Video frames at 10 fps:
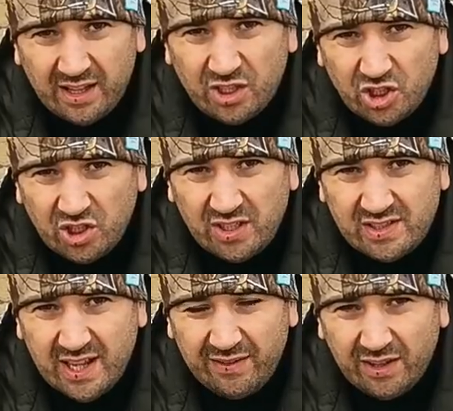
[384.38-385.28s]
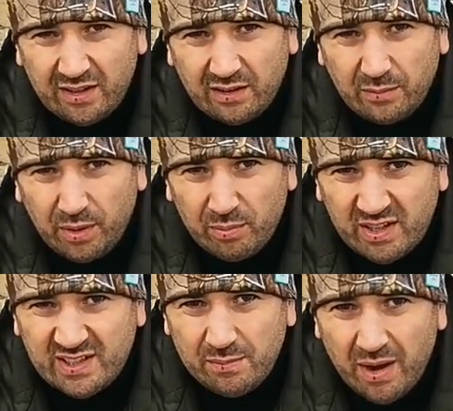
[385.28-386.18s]
когда шашлык ставят э, при
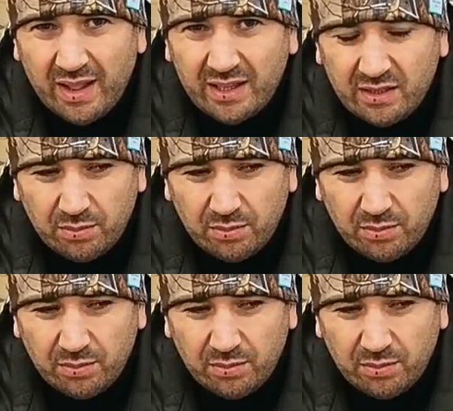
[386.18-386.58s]
максимальной